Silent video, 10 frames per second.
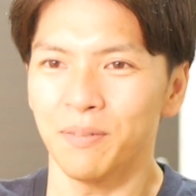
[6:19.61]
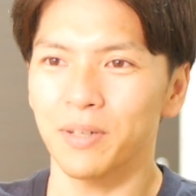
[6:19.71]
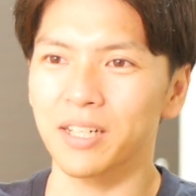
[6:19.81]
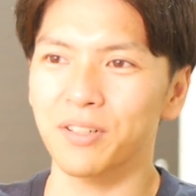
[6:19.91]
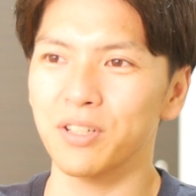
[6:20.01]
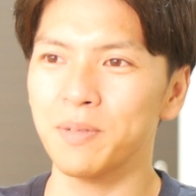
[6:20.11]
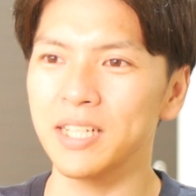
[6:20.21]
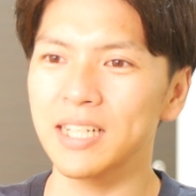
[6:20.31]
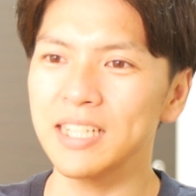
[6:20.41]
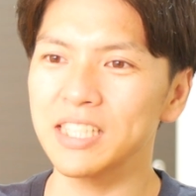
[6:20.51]
まあ車
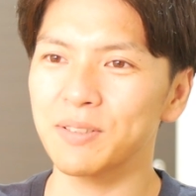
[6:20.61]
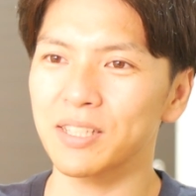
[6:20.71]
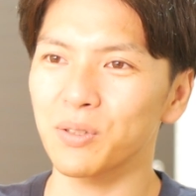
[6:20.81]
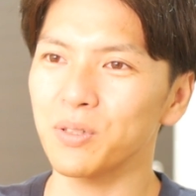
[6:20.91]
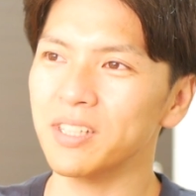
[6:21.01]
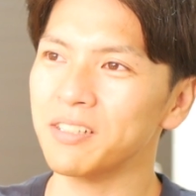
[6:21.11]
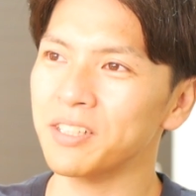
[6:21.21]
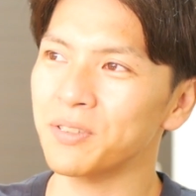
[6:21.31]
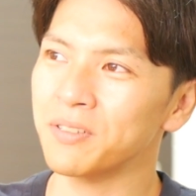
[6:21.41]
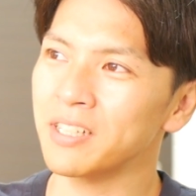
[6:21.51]
に関してはトータル
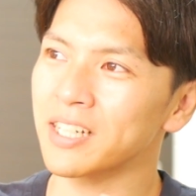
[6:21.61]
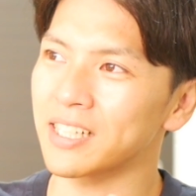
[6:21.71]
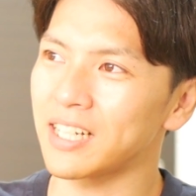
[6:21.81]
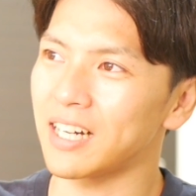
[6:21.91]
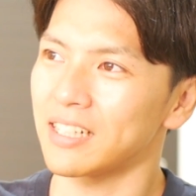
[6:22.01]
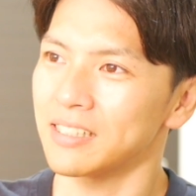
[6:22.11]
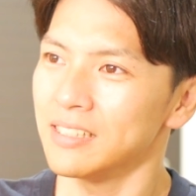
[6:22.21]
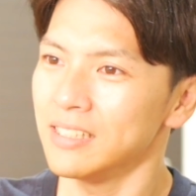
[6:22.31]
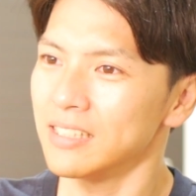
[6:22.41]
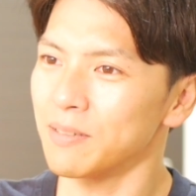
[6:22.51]
でどんぐらいかな、
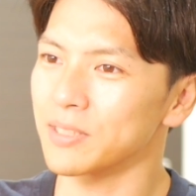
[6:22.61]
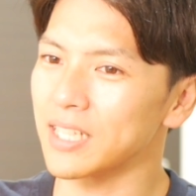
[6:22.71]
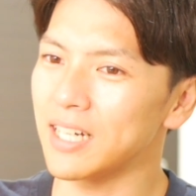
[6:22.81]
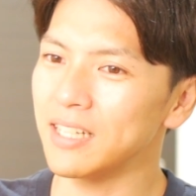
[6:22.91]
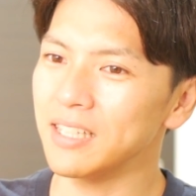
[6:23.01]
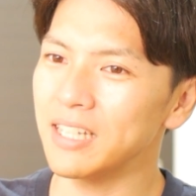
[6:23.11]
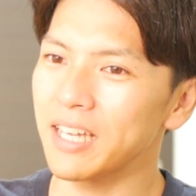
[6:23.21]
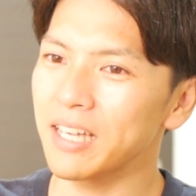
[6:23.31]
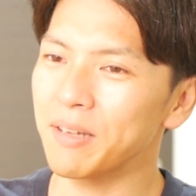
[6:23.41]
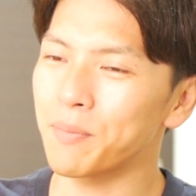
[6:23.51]
多分さん
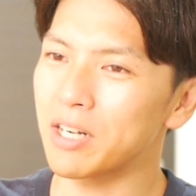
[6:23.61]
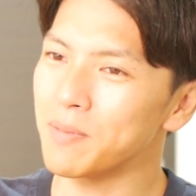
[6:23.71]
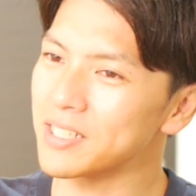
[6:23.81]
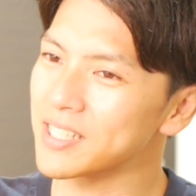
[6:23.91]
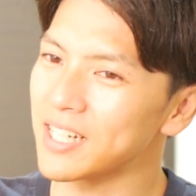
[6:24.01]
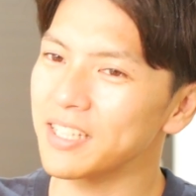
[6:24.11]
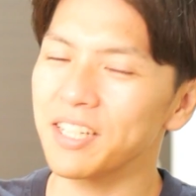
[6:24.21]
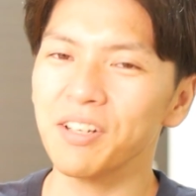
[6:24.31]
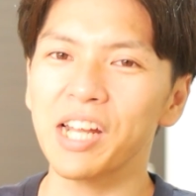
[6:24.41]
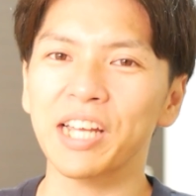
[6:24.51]
ねん、丸々さんね
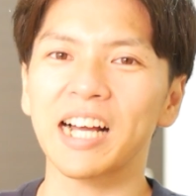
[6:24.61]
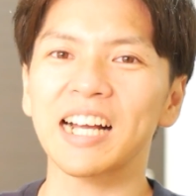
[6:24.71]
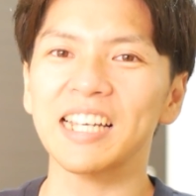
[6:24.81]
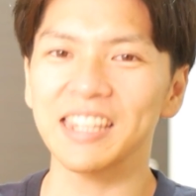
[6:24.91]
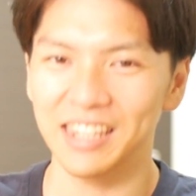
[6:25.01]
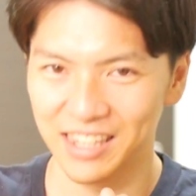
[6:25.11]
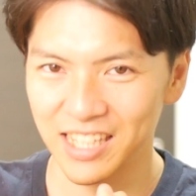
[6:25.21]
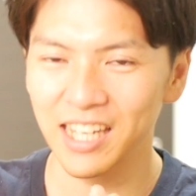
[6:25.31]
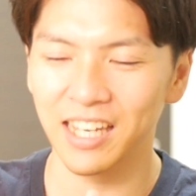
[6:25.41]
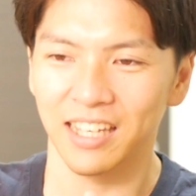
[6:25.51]
んぐらいかかっ
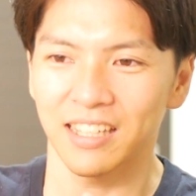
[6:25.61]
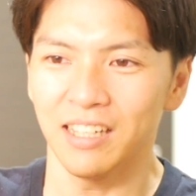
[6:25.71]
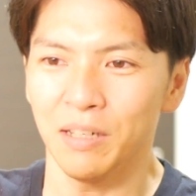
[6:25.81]
て、